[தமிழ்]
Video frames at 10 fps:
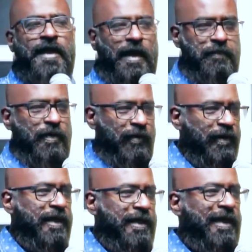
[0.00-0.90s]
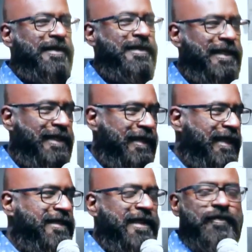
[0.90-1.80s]
அப்போது அவங்க களத்தில்
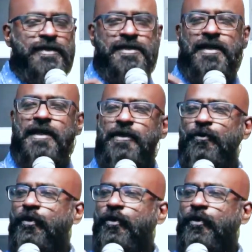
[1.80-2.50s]
இறங்கி தே வில் ஸ்டார்ட் டு